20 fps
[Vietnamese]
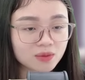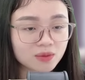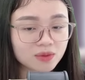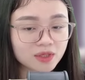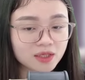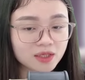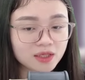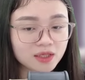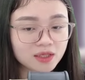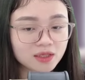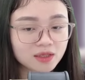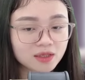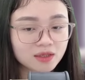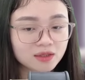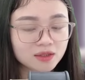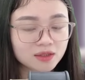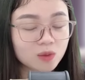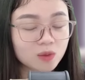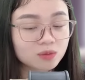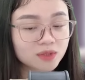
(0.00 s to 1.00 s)
Sau khi
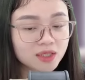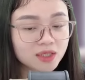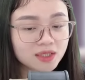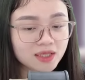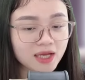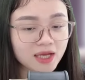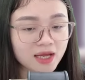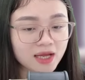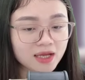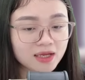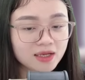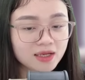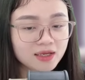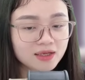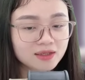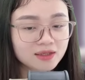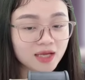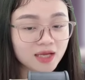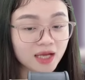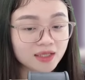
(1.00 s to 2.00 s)
thông tất cả
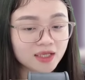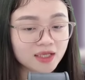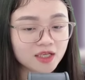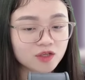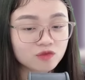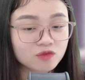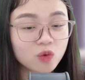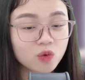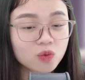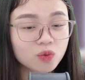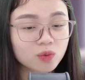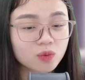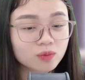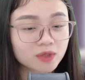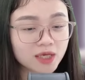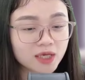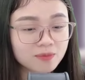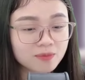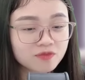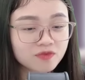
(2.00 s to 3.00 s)
Hải Thịnh vô
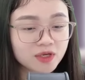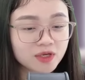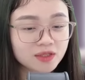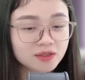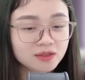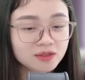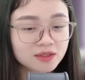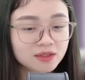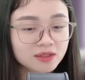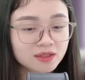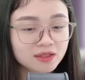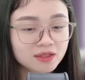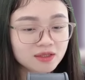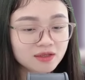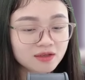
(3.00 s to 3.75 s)
cùng căm phẫn